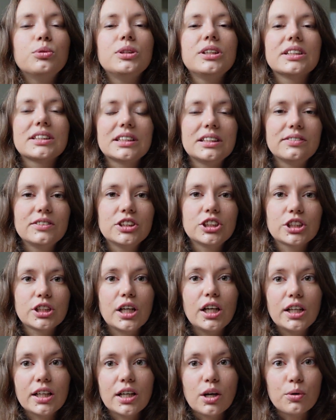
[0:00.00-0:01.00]
если вы
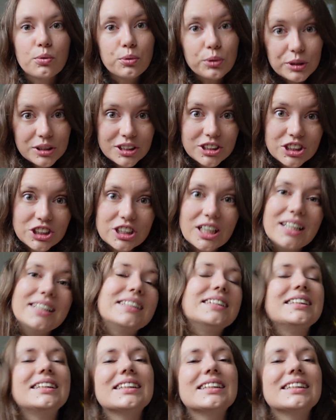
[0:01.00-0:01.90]
читали какую-то часть,